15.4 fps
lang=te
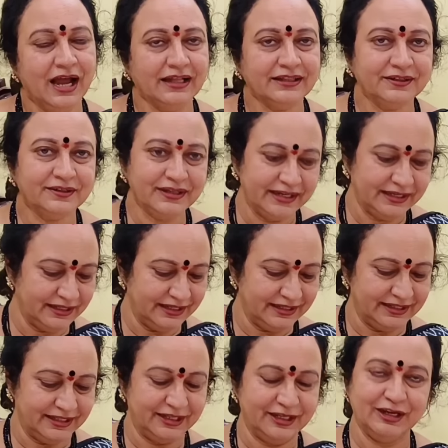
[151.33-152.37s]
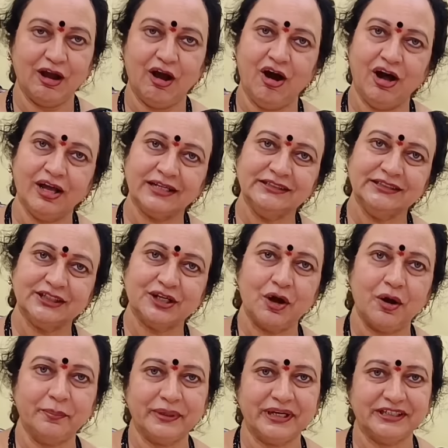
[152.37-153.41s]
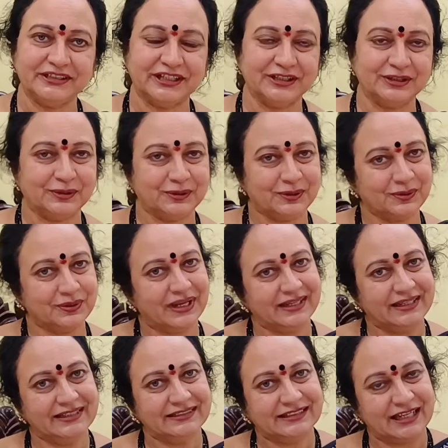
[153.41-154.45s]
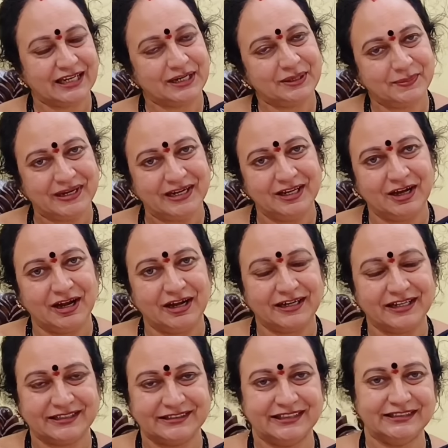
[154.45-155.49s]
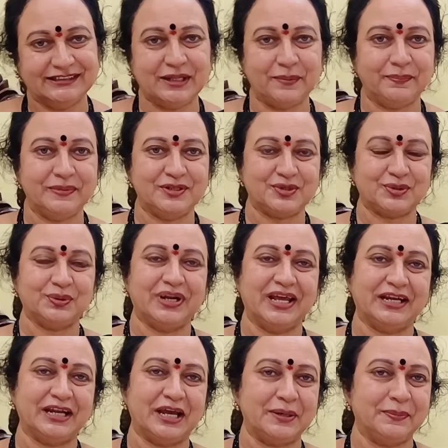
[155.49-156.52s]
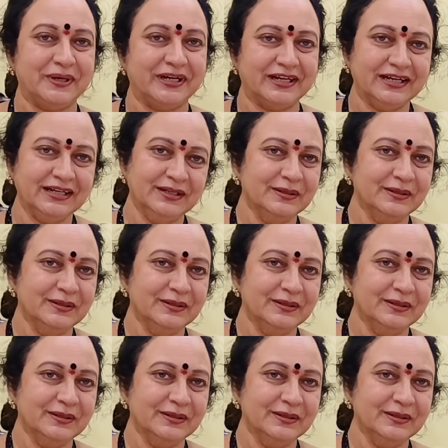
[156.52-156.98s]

అందుకనే ఇది ఆరెంజ్ కాంబినేషన్ తోటి ఉన్న ఈ చీరని మళ్ళీ ఆర్డర్ చేసి తెప్పించుకున్నాను అనమాట